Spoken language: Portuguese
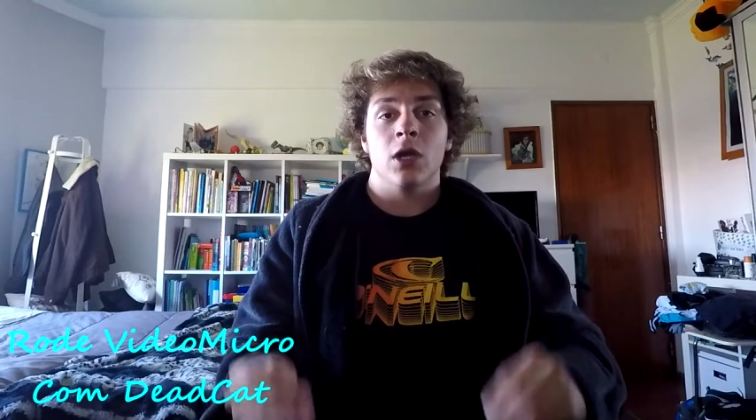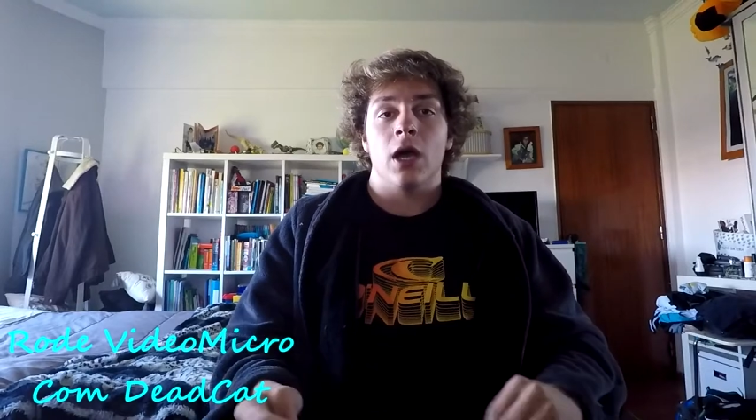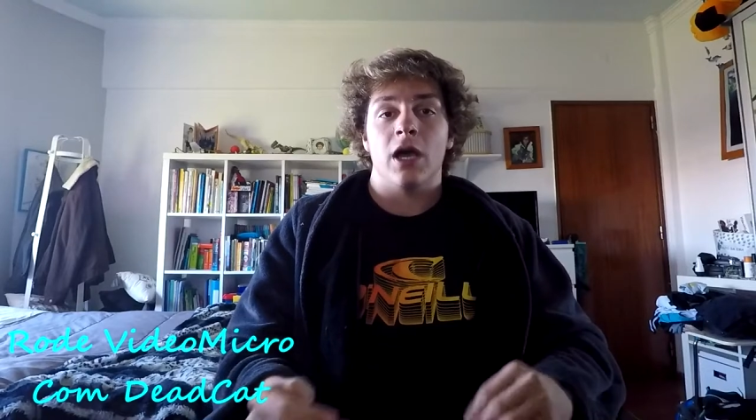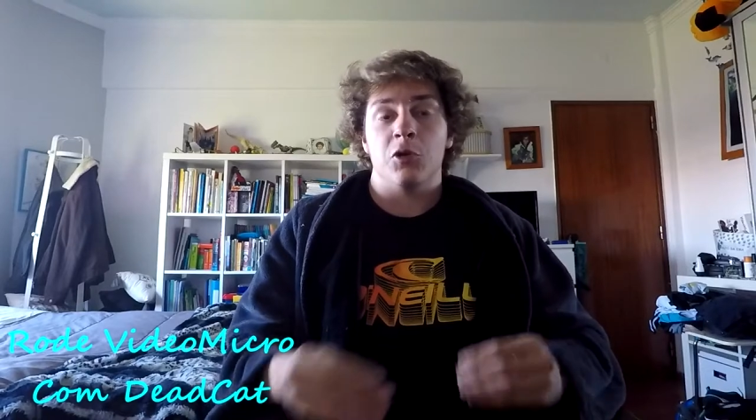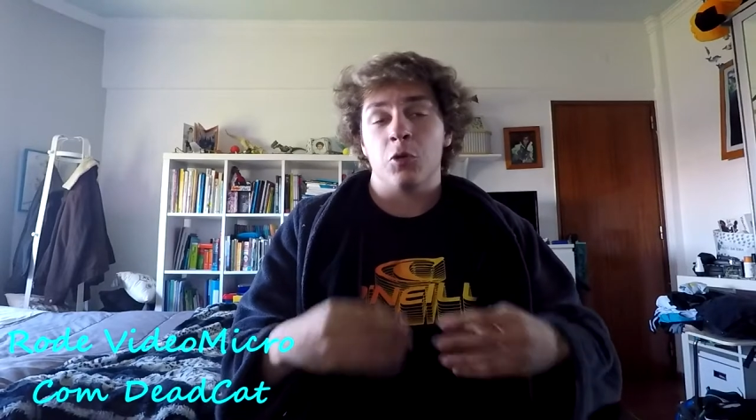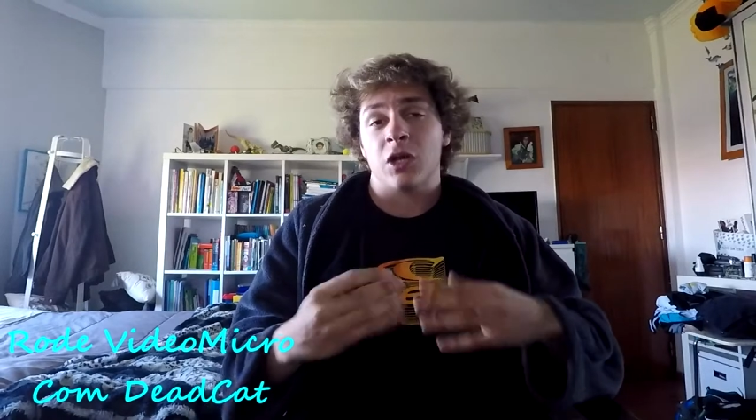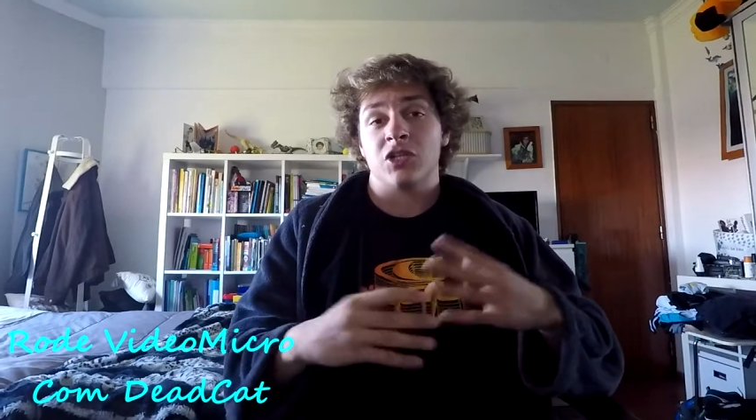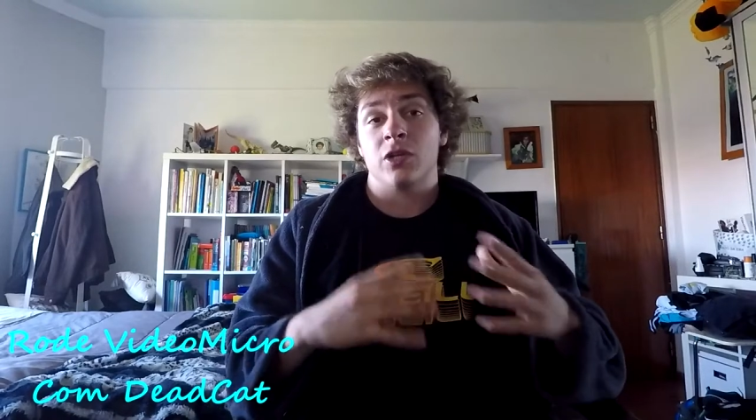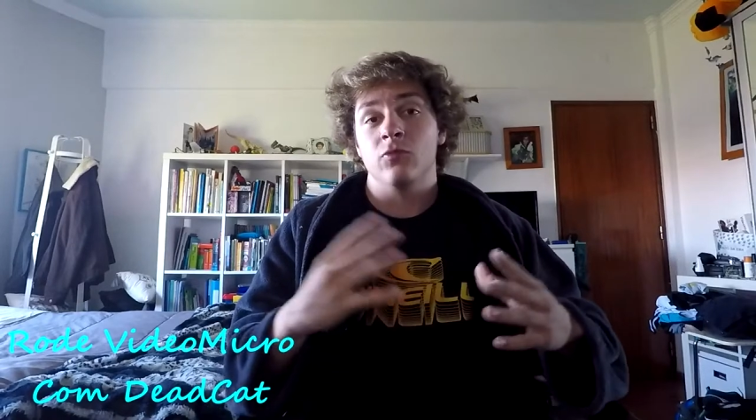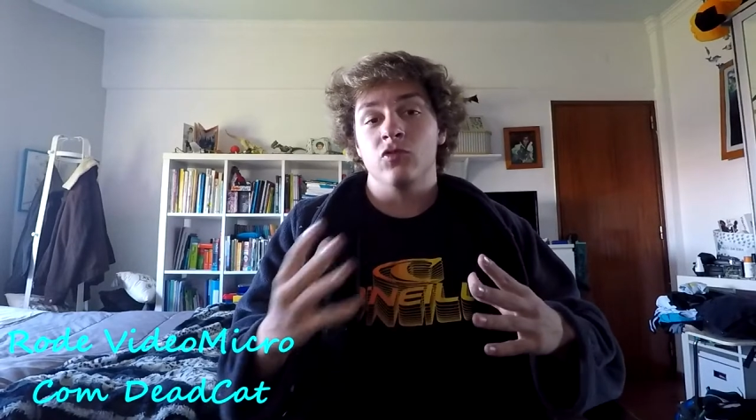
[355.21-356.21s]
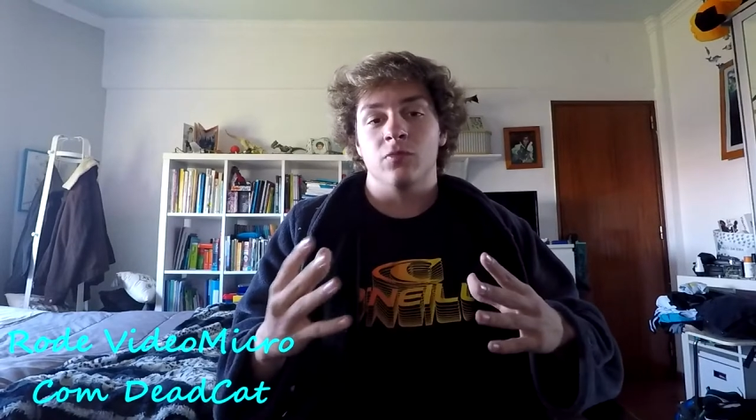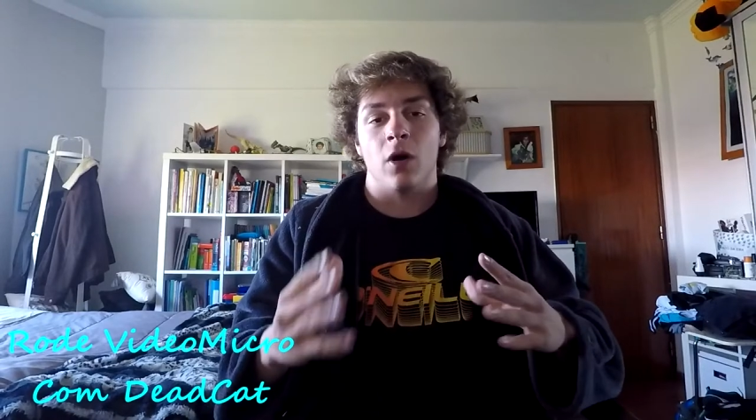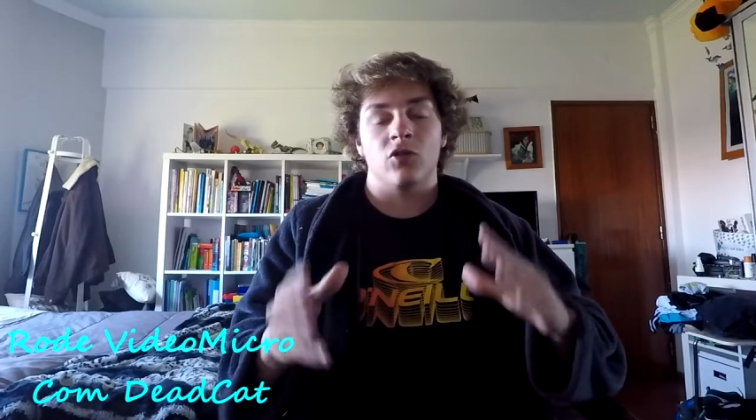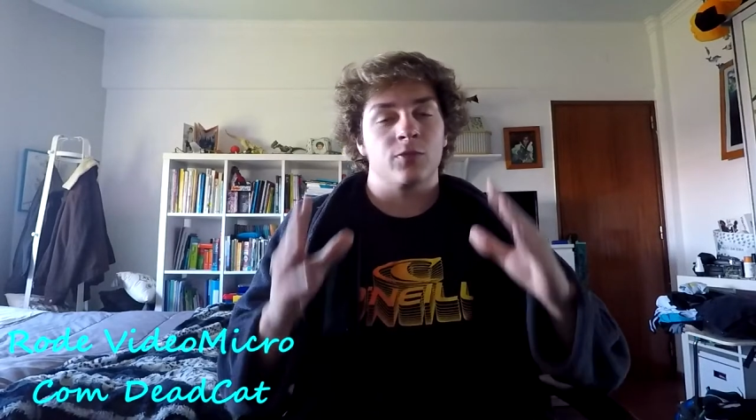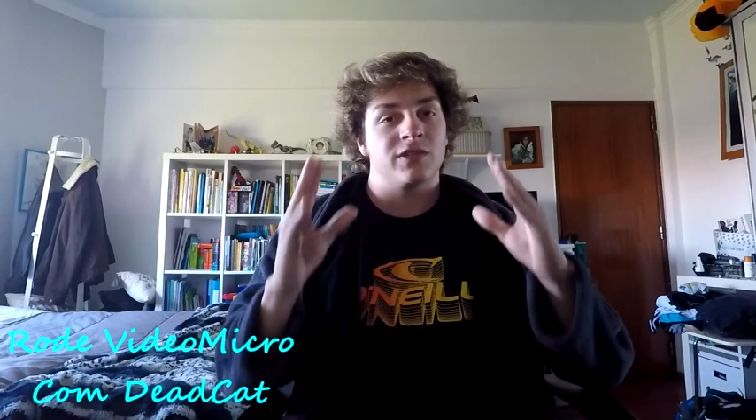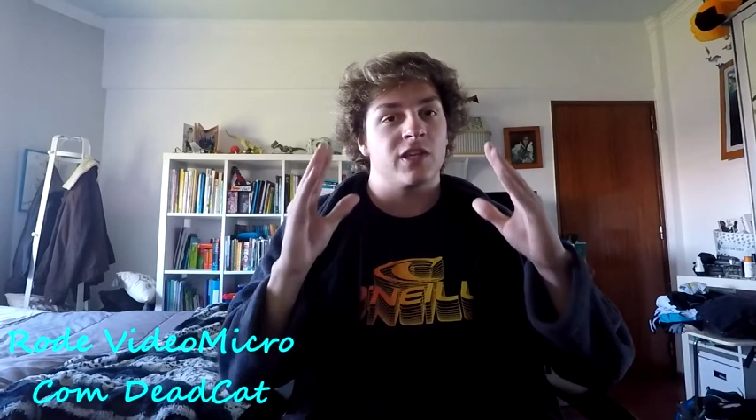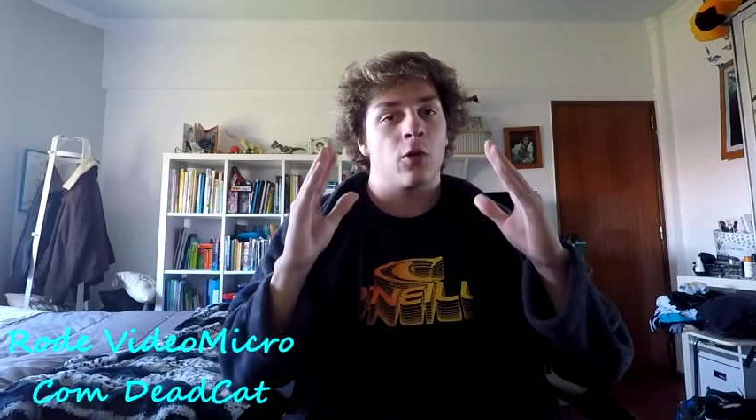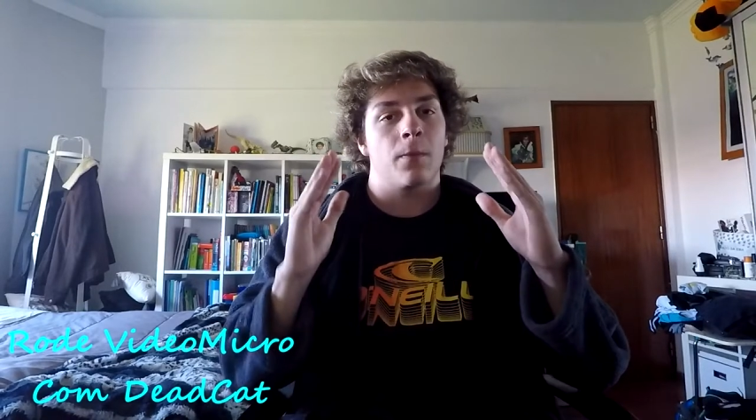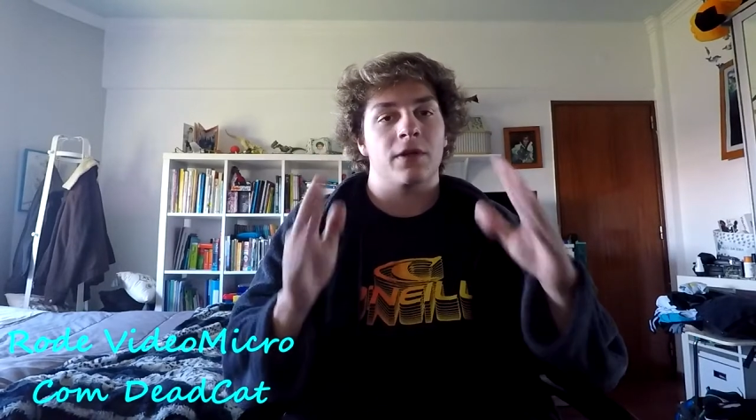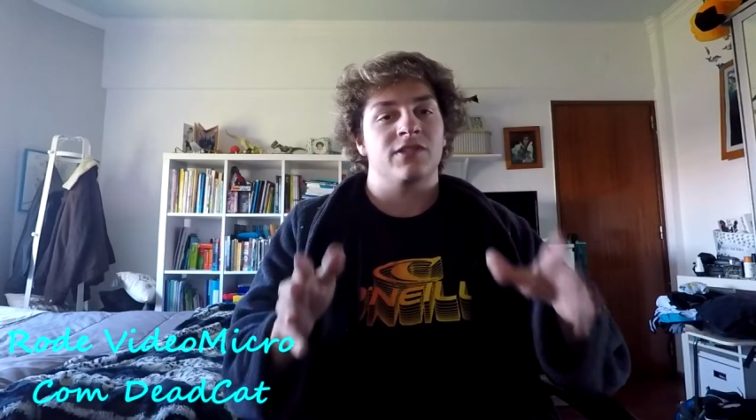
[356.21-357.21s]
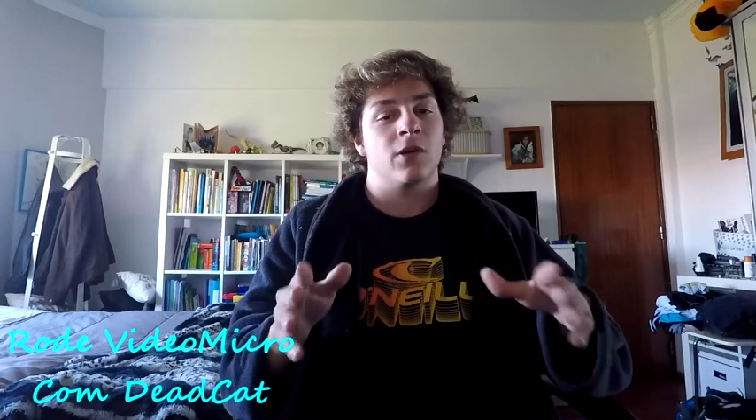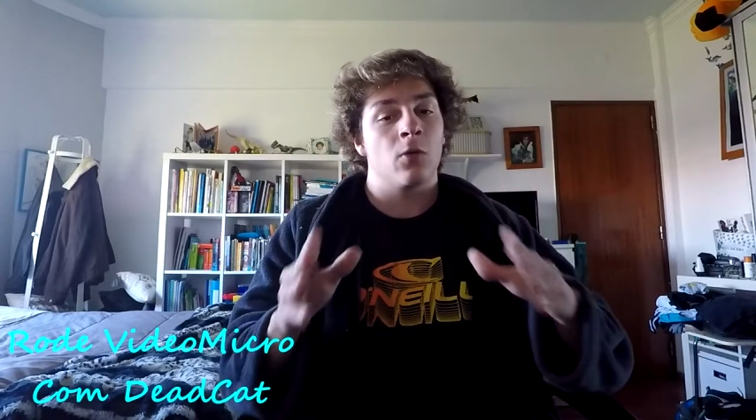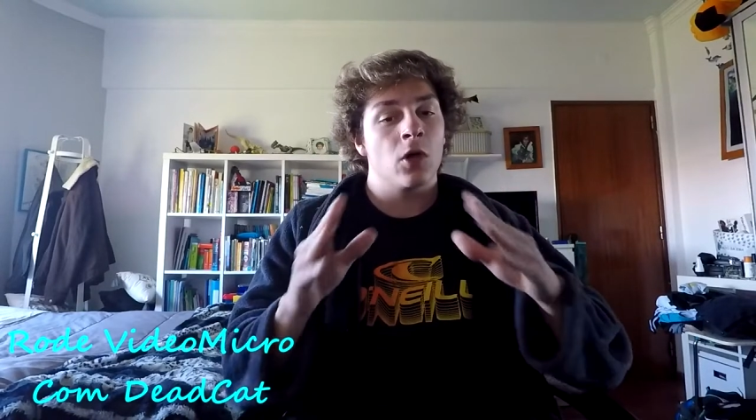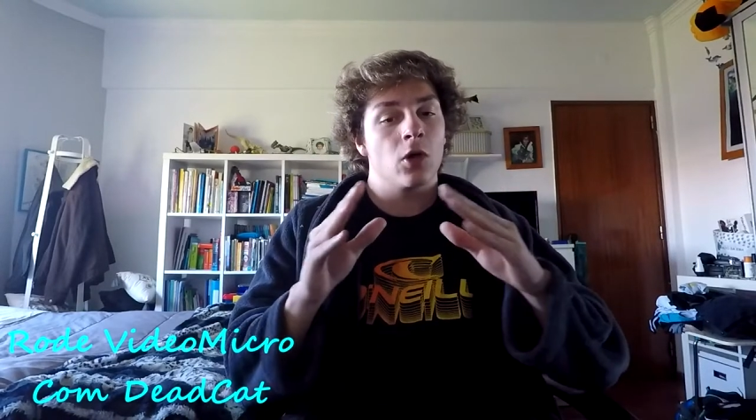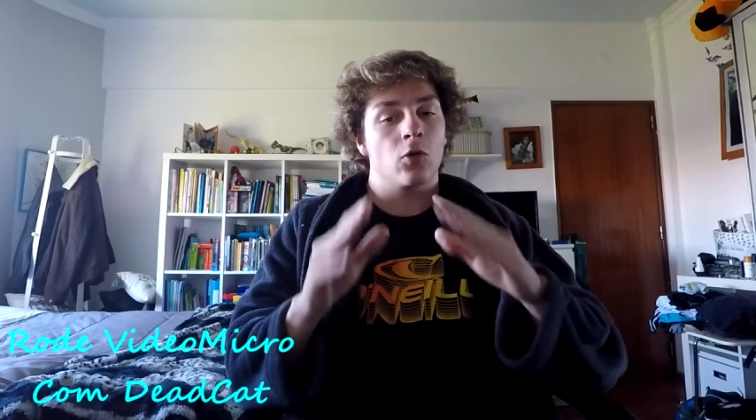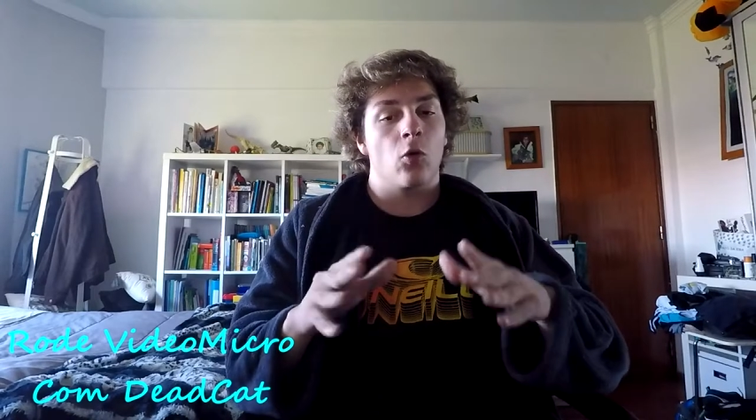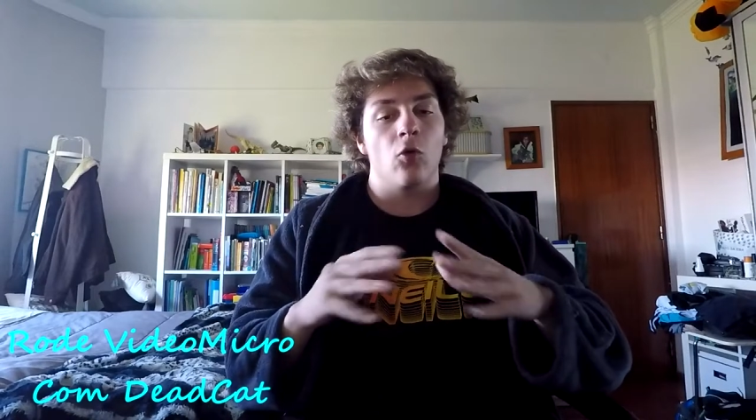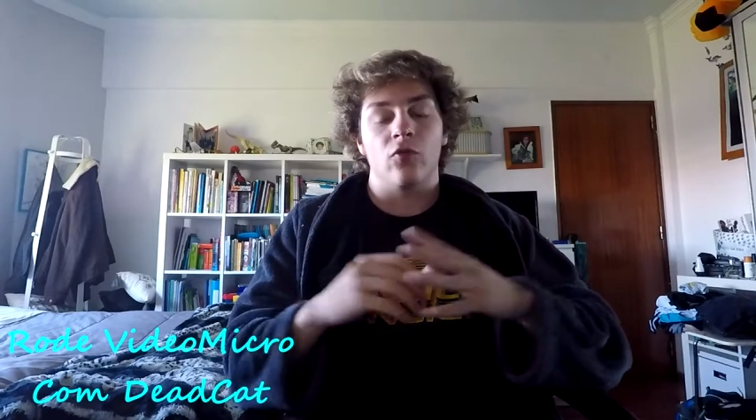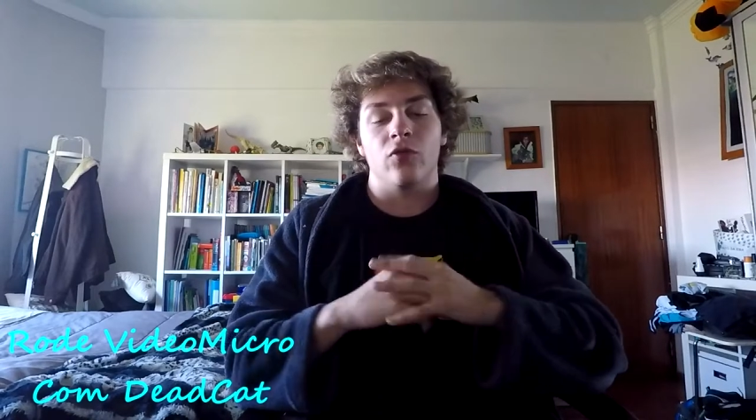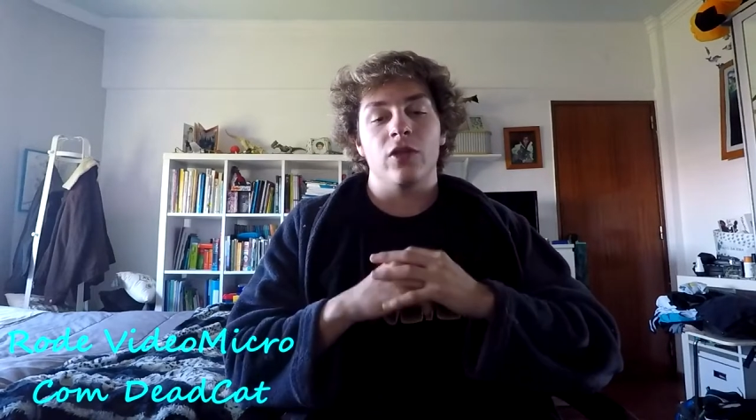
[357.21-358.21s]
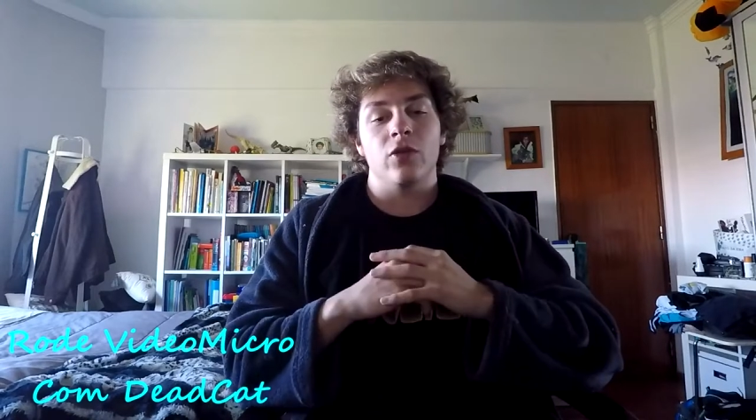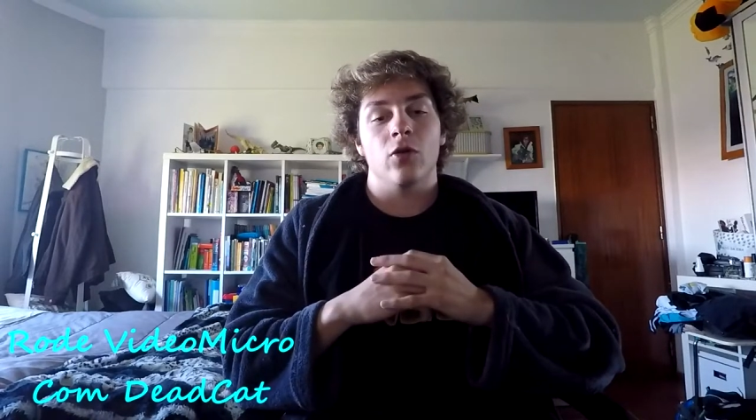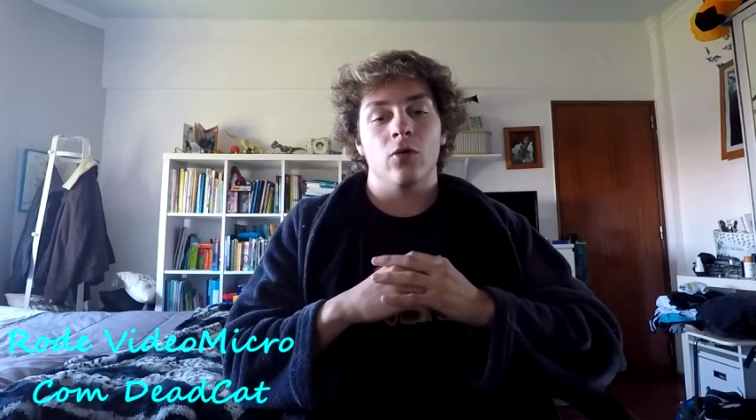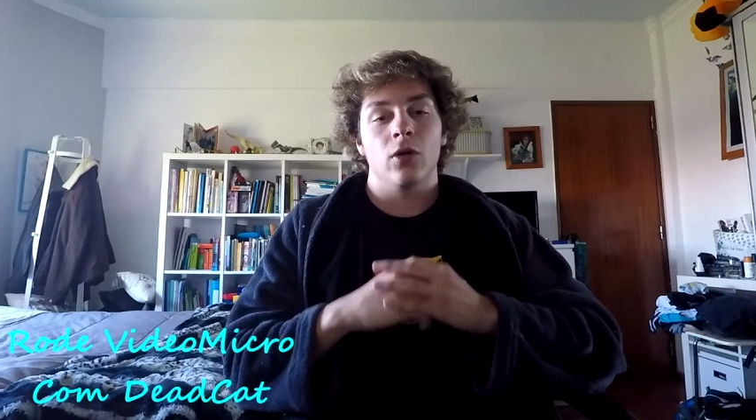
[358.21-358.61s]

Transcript: Uh, eu nunca achei muito maus, mas em comparação com o vídeo,